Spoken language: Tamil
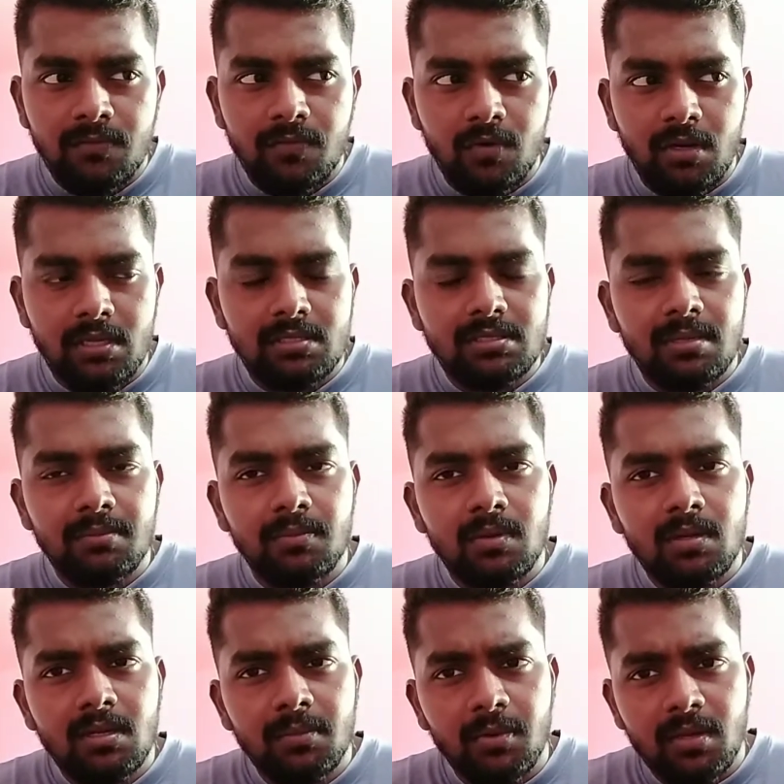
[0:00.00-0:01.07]
ஃபார்
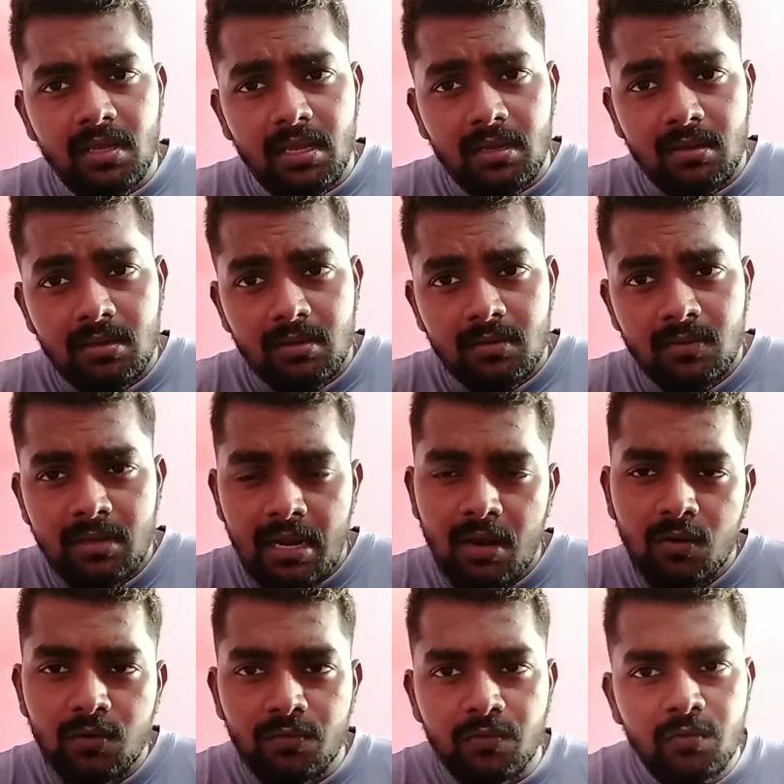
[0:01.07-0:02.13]
எக்ஸாம்பிள் இப்போ நீங்கள் நல்ல
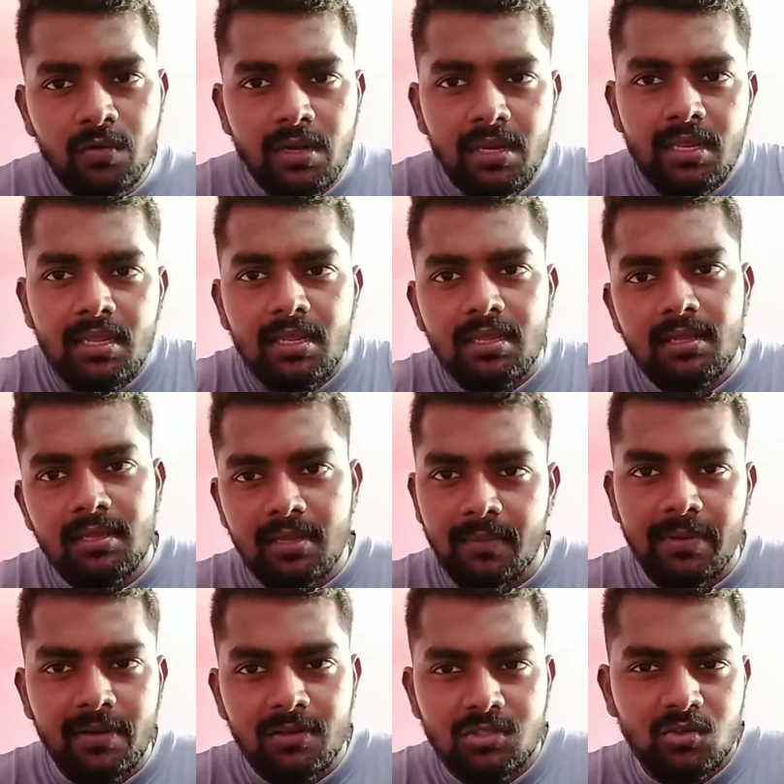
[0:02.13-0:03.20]
ஒரு ஃபுடி
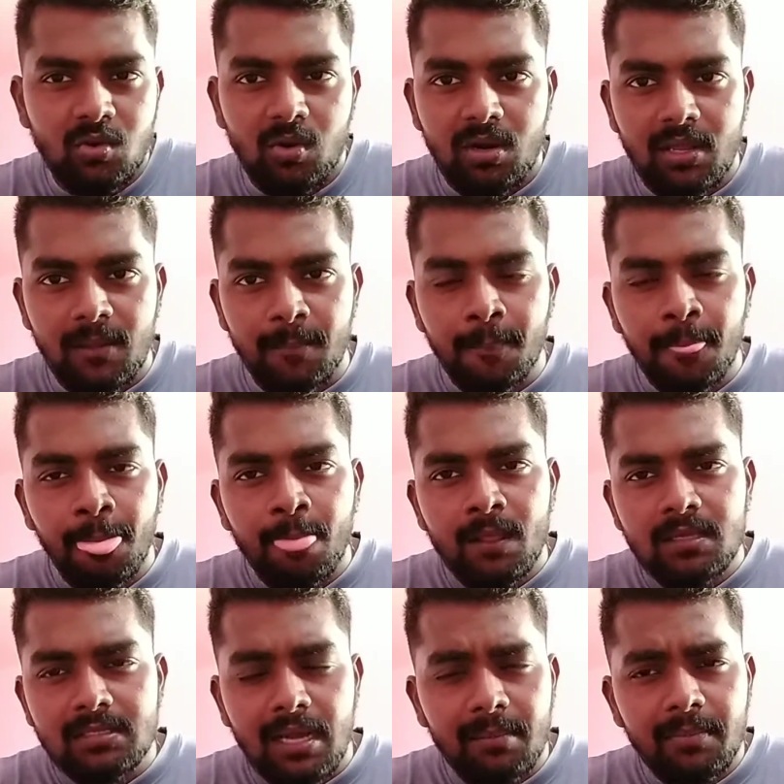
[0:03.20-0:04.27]
அப்படின்னு வச்சுக்கோங்களேன்
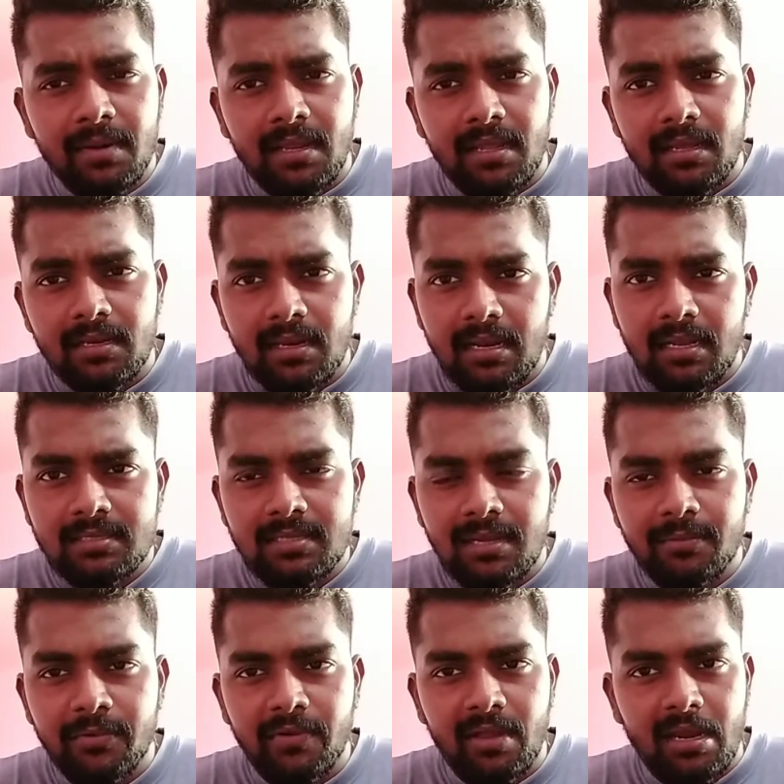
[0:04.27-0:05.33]
சாப்பிட்றீங்க நல்லா
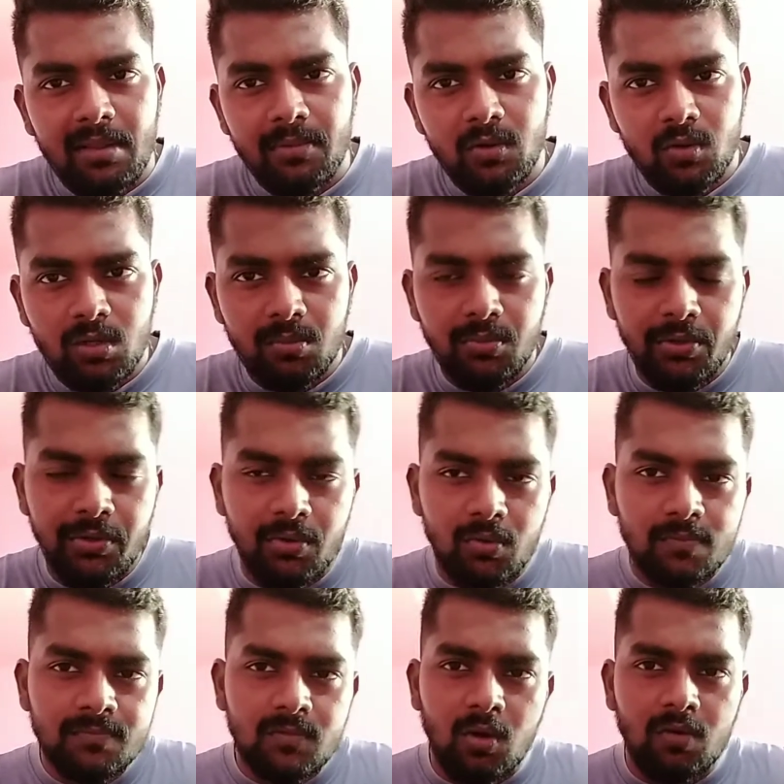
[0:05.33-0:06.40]
சாப்பிடுவீங்க எல்லாமே உங்களுக்கு
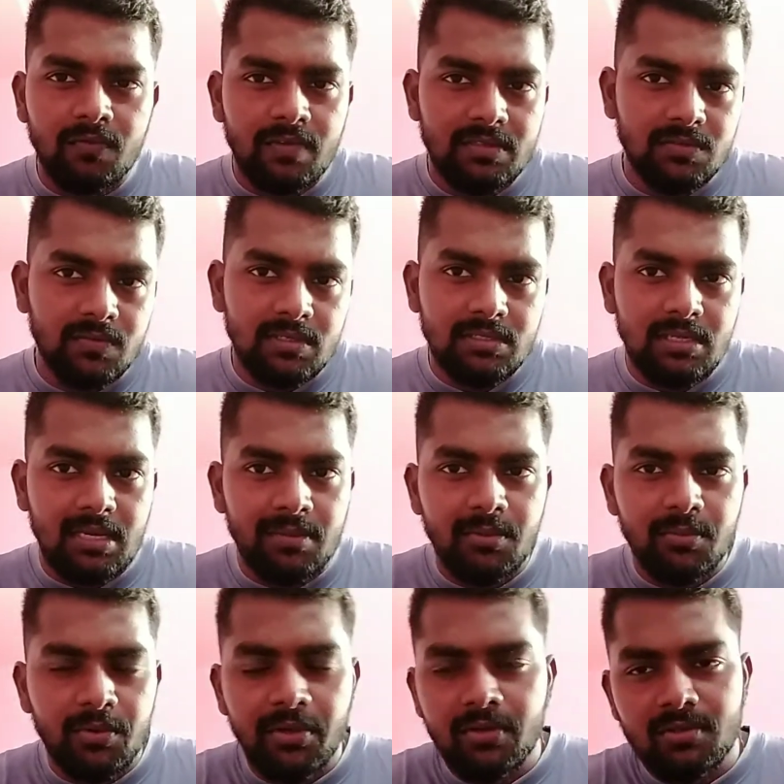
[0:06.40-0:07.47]
பிடிக்கும் நான்வெஜ் வெஜ் எல்லாமே
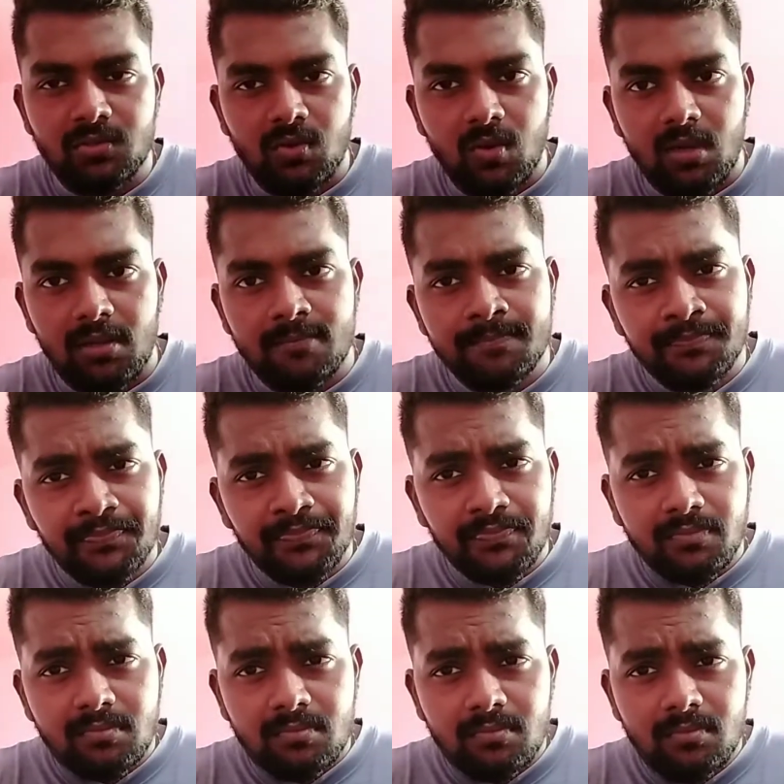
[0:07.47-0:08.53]
பிடிக்கும்னு வச்சுக்கோங்க
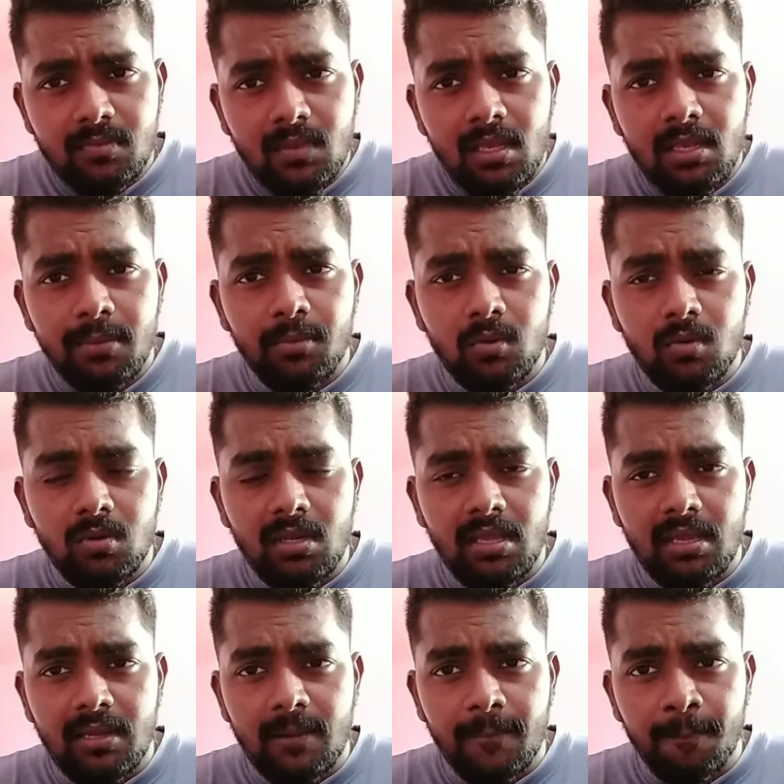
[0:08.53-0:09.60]
இப்போது
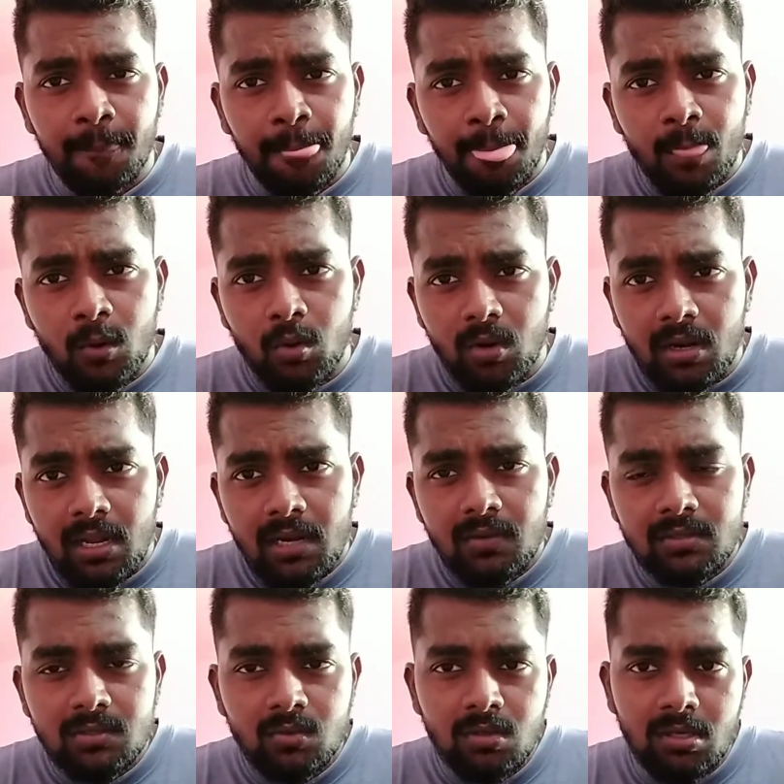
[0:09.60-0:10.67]
நீங்கள் ஒரு நாள்
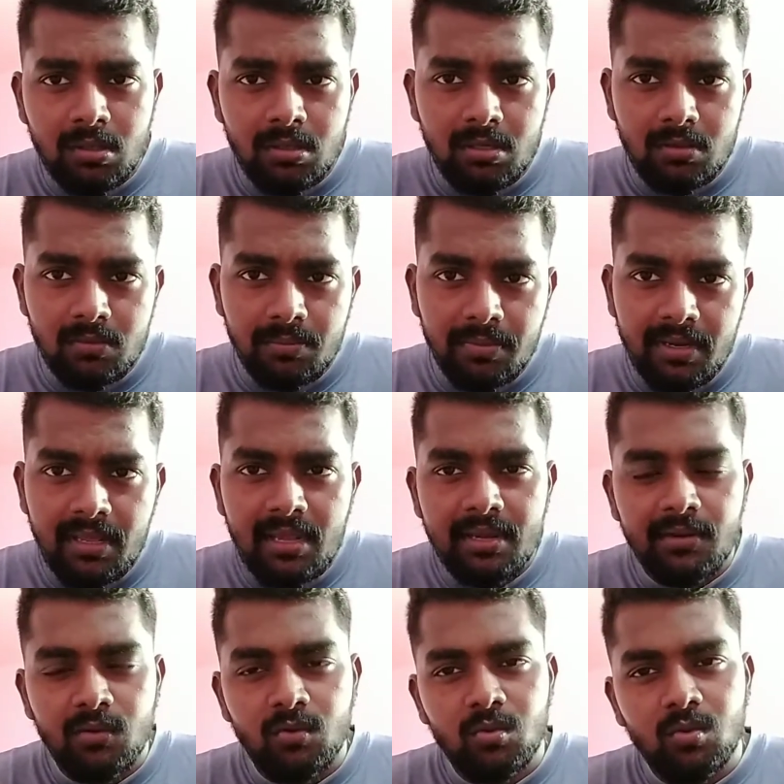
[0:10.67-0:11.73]
வந்து உங்களுக்கு
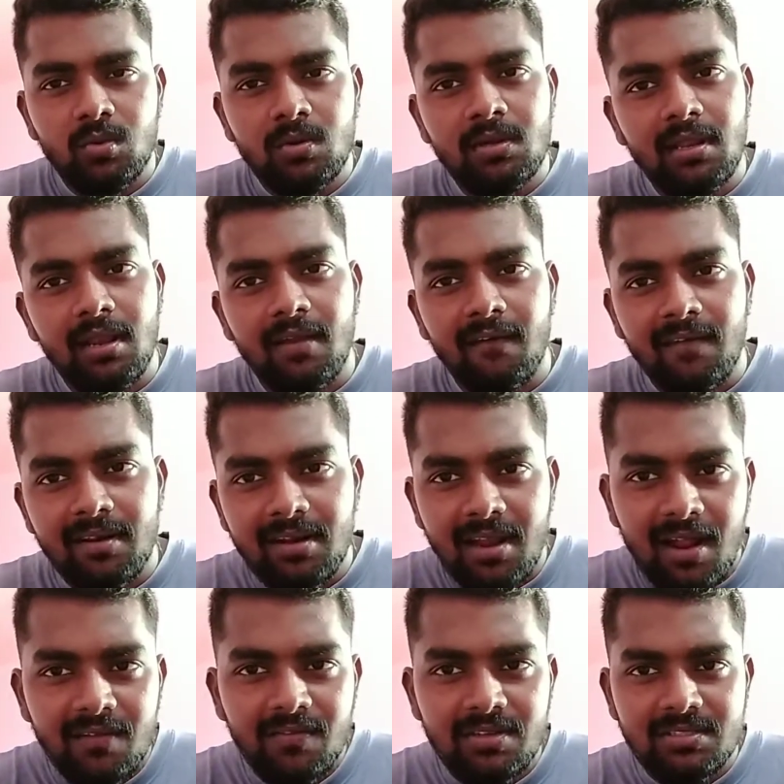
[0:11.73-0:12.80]
பிரியாணியோ இல்லை ஒரு
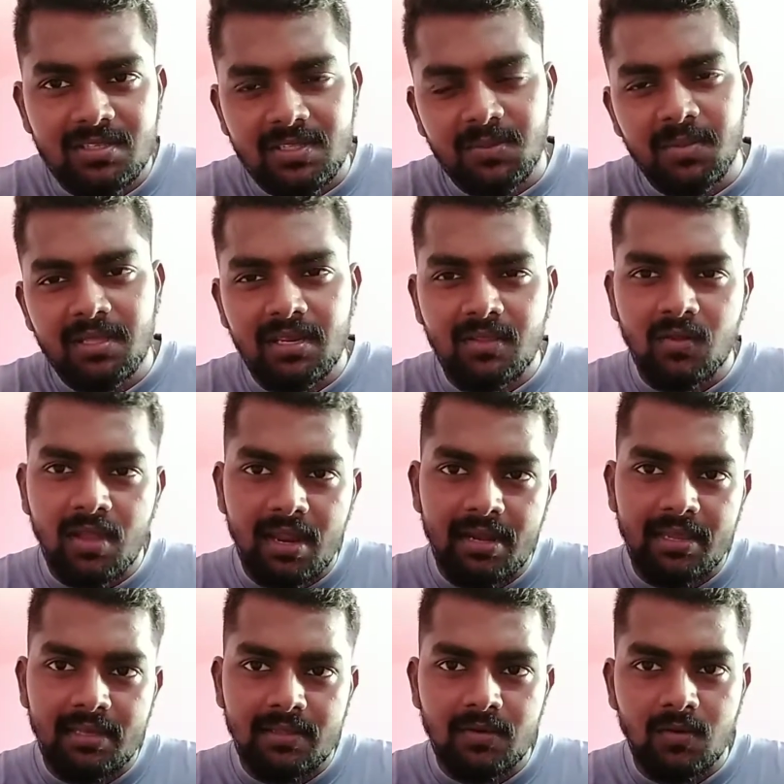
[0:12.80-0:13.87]
நான்வெஜ் அந்த மாதிரி ஏதோ
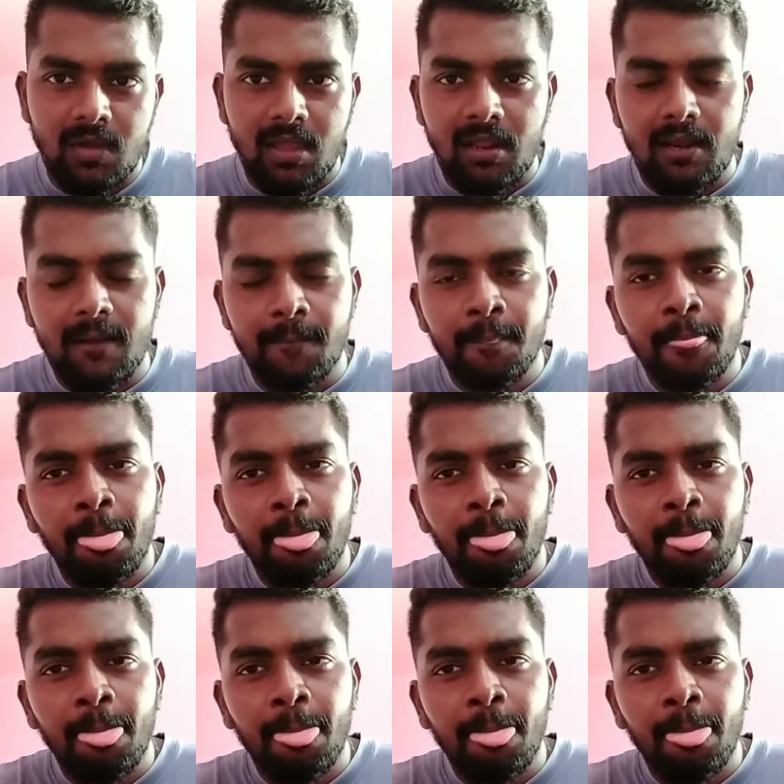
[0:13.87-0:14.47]
கிடைக்கிது ஓகேங்களா